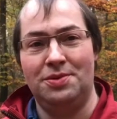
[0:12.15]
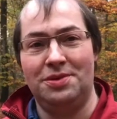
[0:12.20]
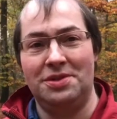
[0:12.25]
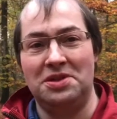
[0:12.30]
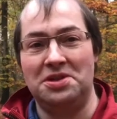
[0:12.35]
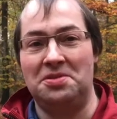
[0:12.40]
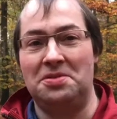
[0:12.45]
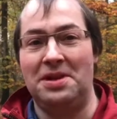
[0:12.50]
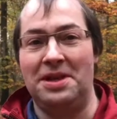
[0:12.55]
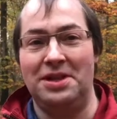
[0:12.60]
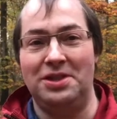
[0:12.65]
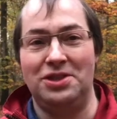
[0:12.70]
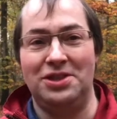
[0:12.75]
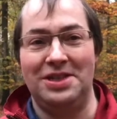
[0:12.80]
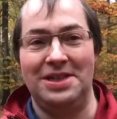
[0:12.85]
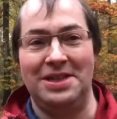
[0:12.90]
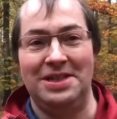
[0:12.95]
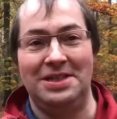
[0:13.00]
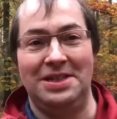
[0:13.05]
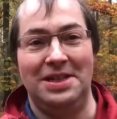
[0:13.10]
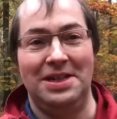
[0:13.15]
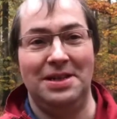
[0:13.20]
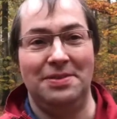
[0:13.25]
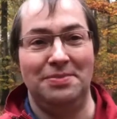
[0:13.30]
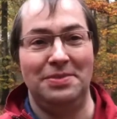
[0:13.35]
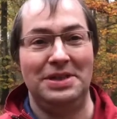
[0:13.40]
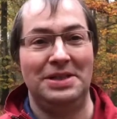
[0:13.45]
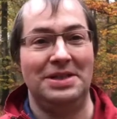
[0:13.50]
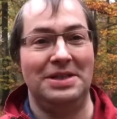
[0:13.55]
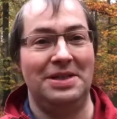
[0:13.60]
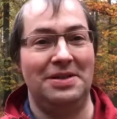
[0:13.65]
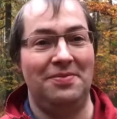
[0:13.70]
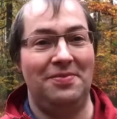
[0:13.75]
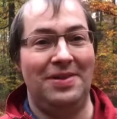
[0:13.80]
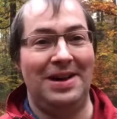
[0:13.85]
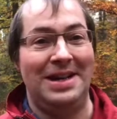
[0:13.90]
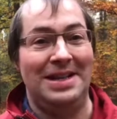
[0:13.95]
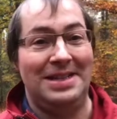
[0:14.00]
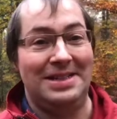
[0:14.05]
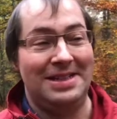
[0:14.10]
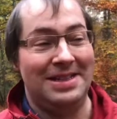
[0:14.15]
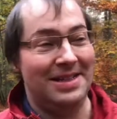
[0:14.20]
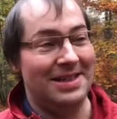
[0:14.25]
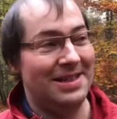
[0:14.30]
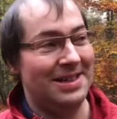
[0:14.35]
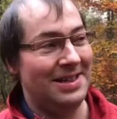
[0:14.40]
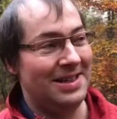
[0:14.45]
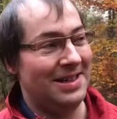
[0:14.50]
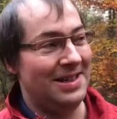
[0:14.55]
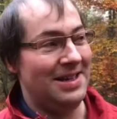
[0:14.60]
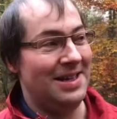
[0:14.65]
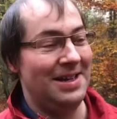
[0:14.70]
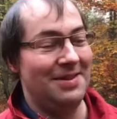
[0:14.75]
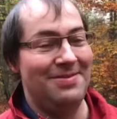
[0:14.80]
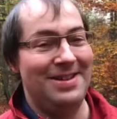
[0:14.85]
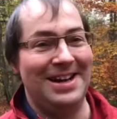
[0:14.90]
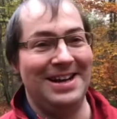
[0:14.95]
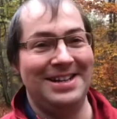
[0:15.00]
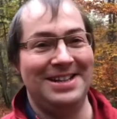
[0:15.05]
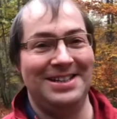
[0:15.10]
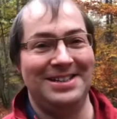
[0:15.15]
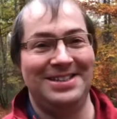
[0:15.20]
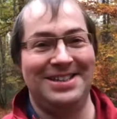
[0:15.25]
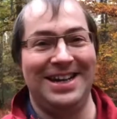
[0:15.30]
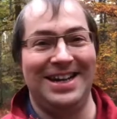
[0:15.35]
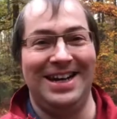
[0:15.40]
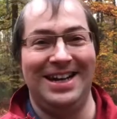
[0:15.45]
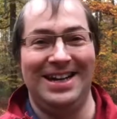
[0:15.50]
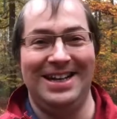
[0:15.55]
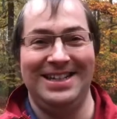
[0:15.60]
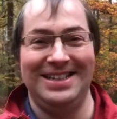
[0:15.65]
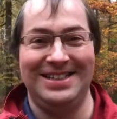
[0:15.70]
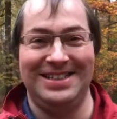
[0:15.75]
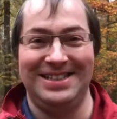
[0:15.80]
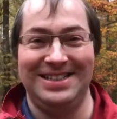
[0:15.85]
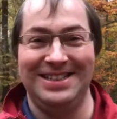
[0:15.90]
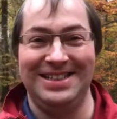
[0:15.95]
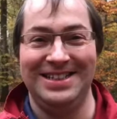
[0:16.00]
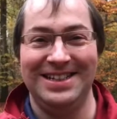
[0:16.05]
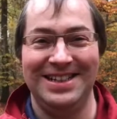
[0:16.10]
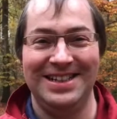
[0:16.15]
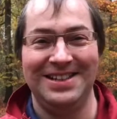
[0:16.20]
deswegen stehe ich hier mitten im Wald neben einer Straße,